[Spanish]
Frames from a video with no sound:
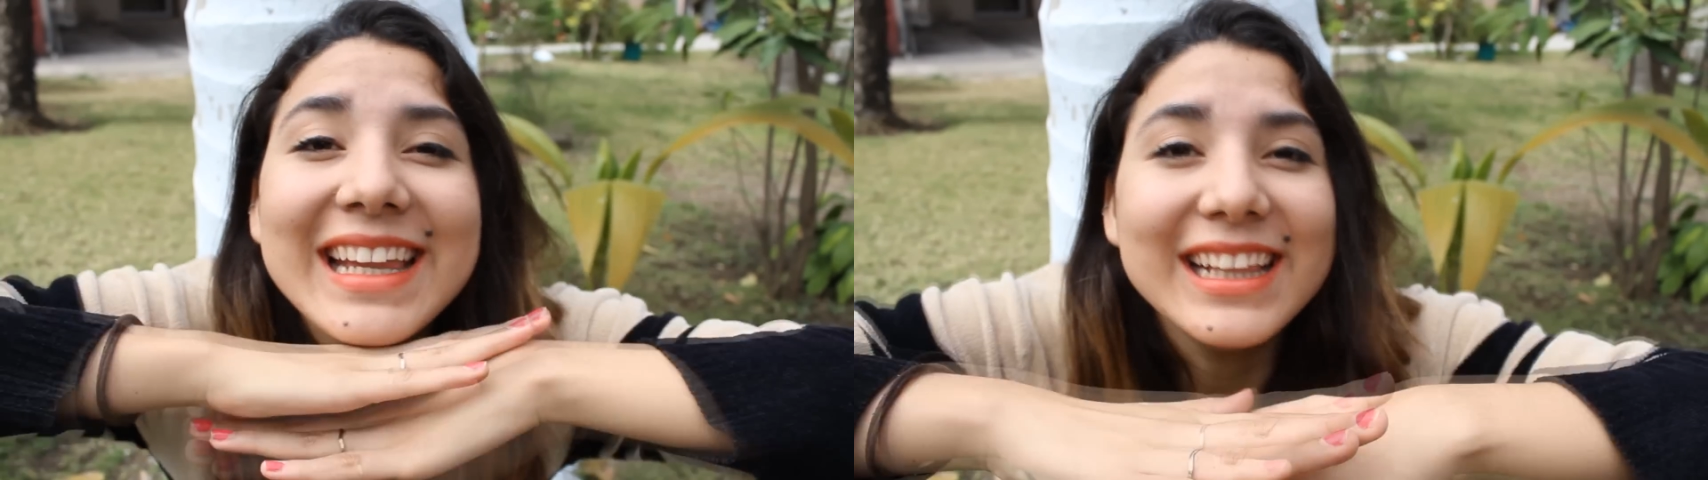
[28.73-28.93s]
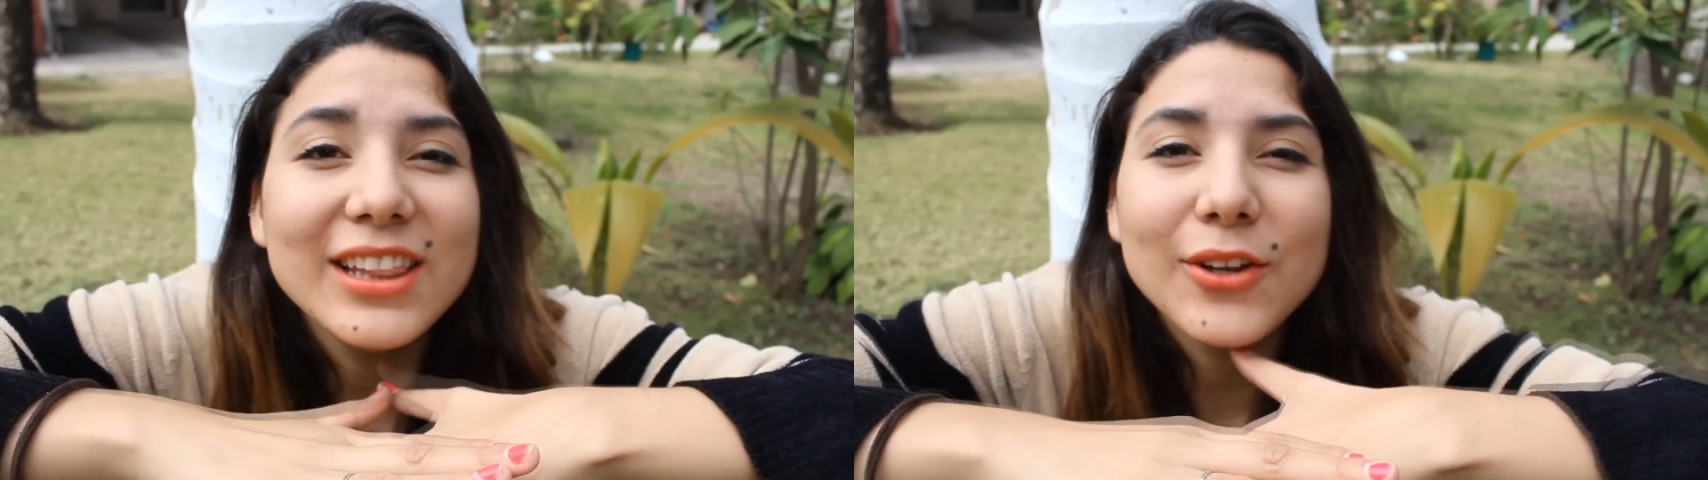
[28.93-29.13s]

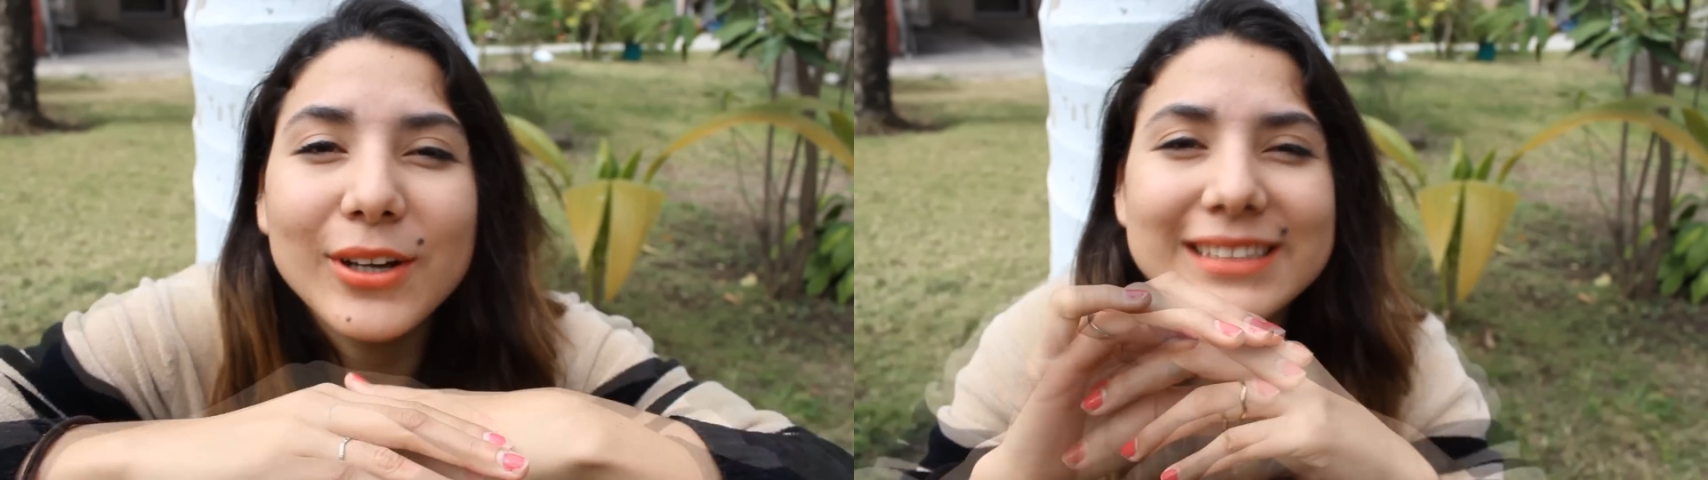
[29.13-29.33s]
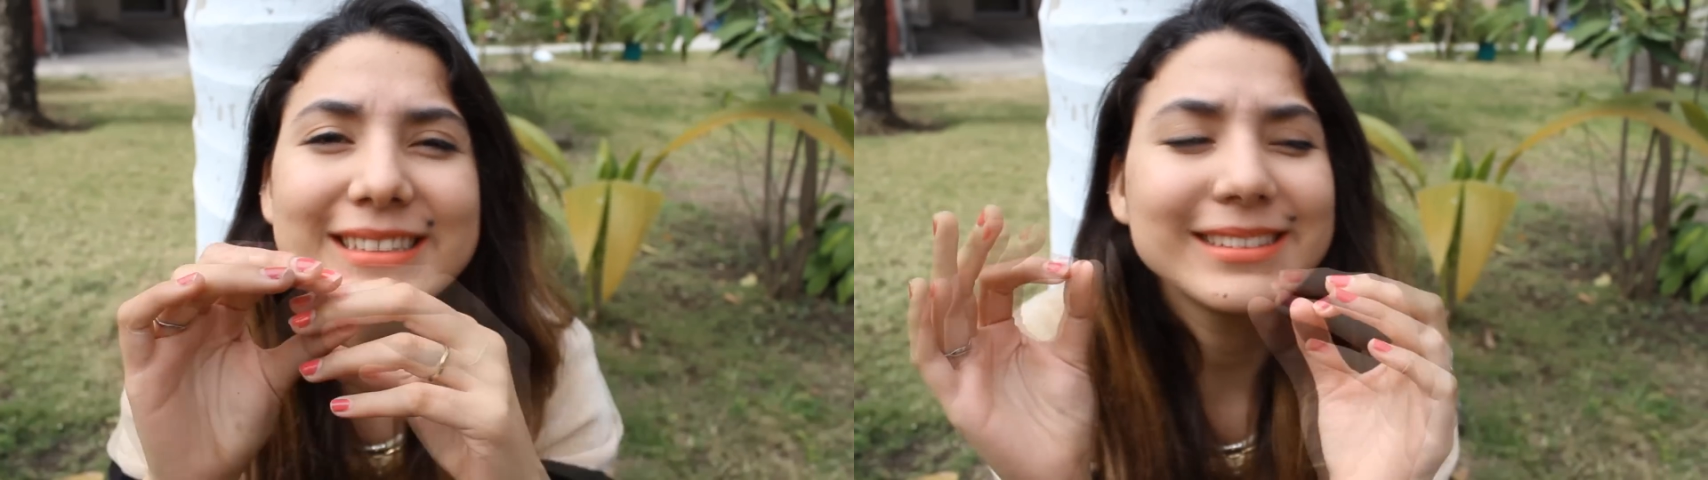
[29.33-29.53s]

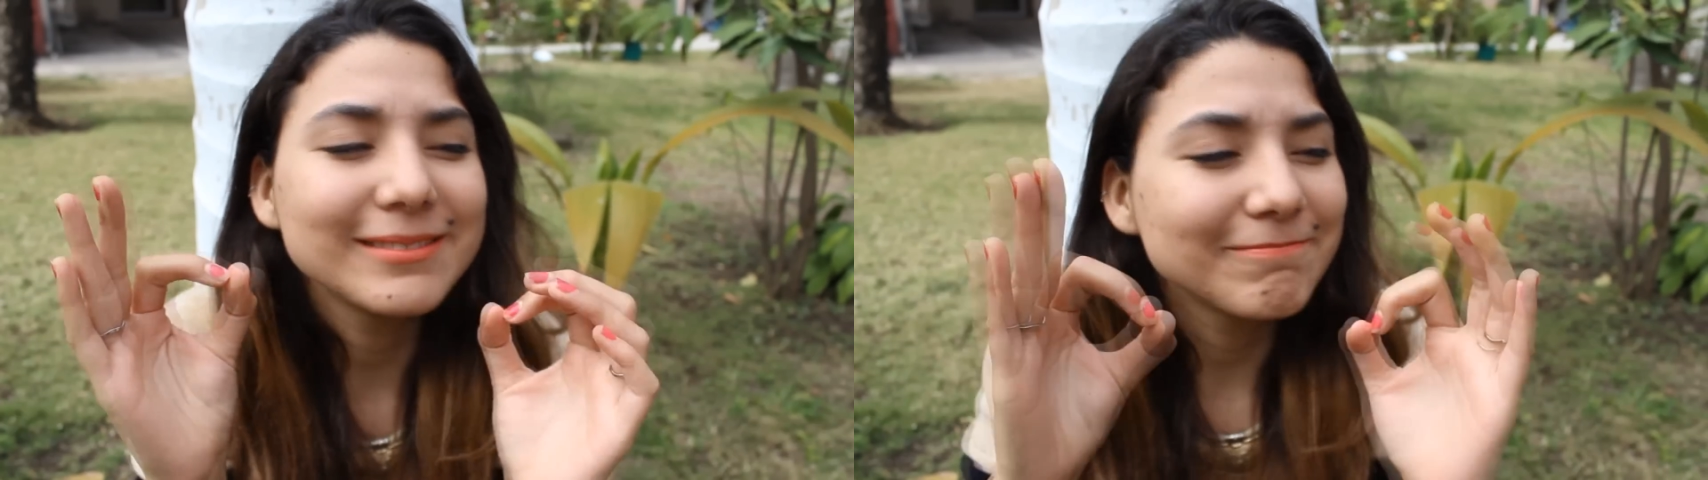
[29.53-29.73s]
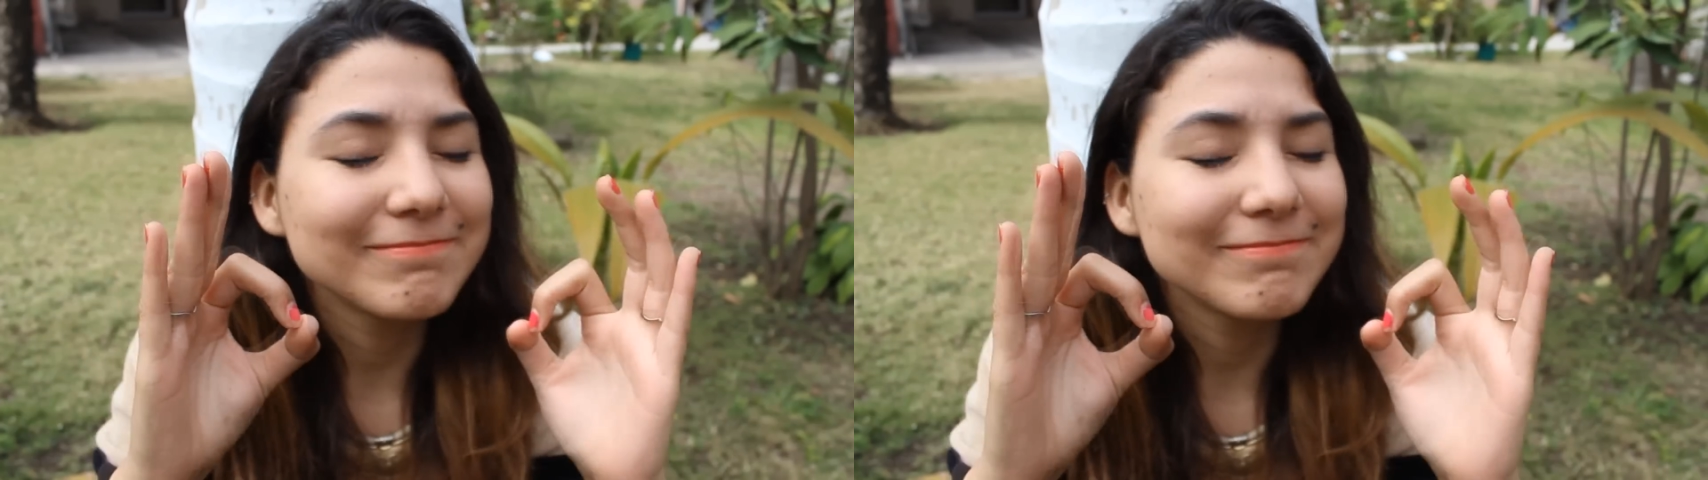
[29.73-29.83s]
lindo, este